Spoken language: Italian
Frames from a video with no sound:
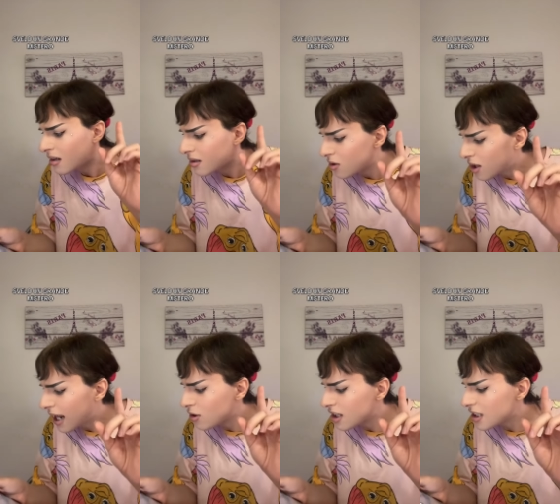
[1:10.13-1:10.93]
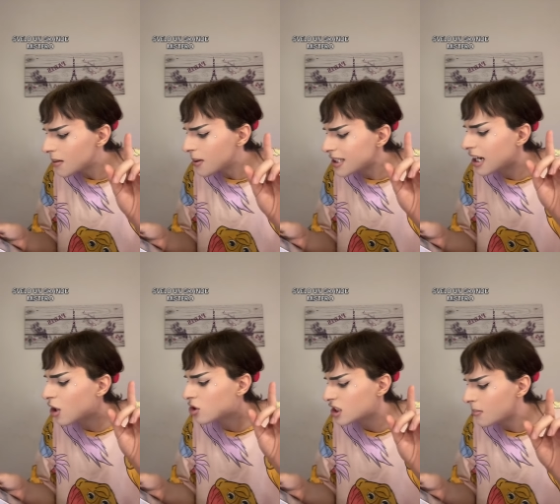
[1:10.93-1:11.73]
Non hanno diritto a prendere
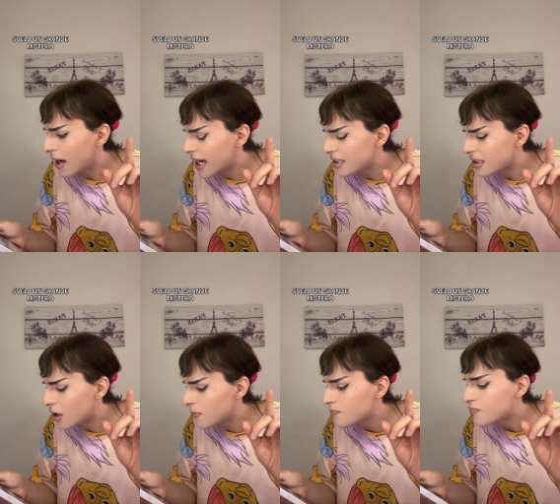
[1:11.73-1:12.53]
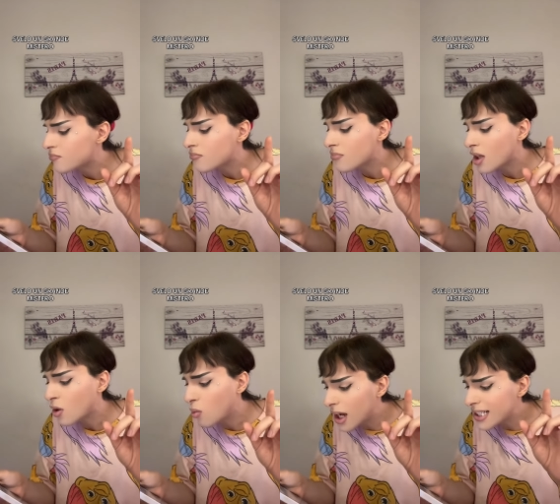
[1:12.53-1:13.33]
lo stipendio.
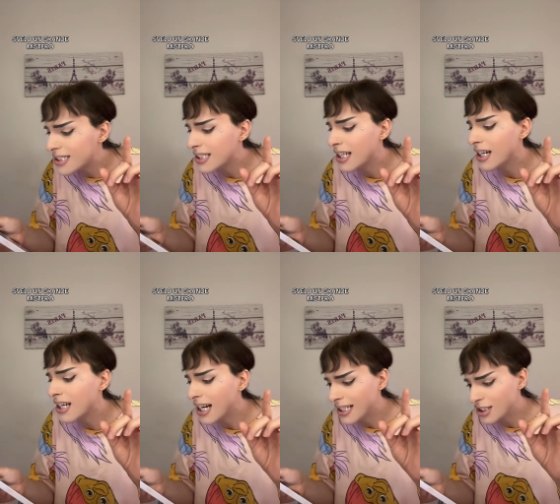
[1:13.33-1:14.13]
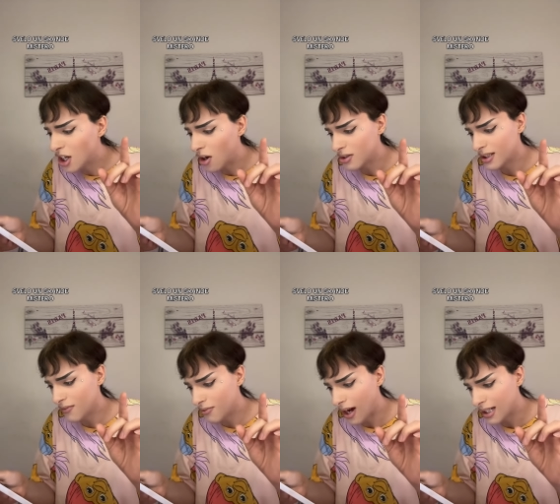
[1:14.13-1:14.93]
Questi religiosi,
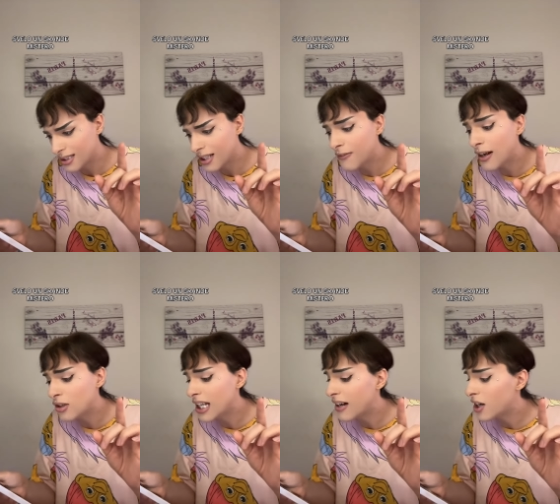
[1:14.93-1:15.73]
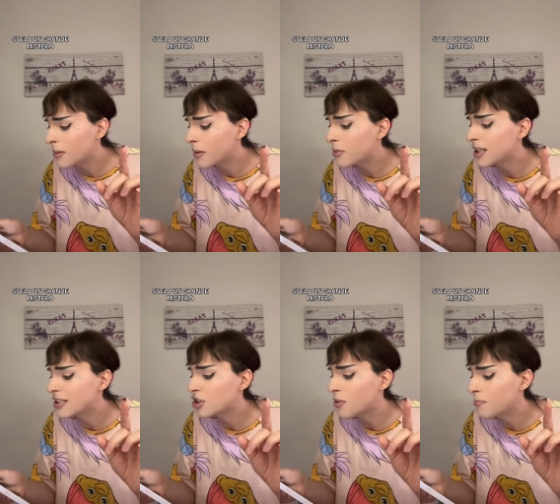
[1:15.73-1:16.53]
infatti, fanno dei lavori per poter
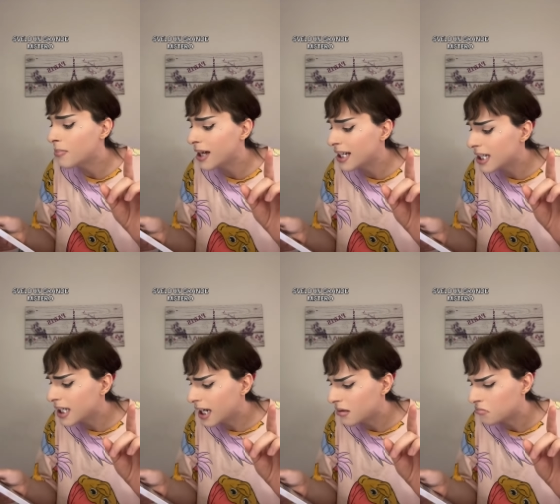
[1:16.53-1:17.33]
sopperire.